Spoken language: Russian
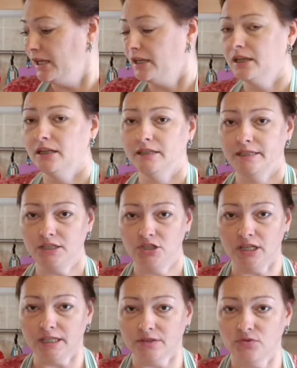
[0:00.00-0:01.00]
А,
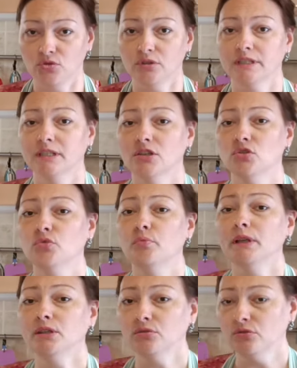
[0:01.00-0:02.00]
сейчас все расскажу
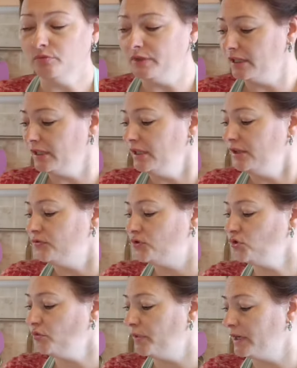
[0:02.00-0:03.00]
подробно,
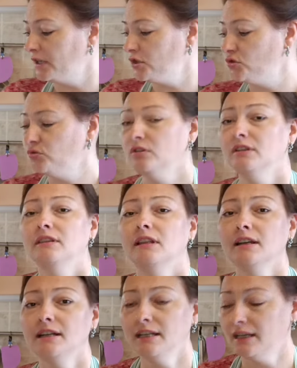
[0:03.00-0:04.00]
все покажу
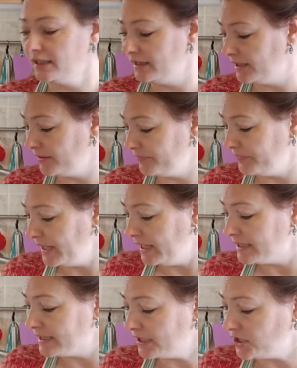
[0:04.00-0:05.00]
наглядно.
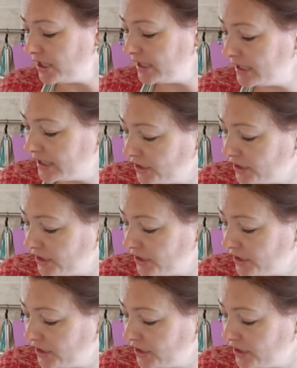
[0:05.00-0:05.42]
Сначала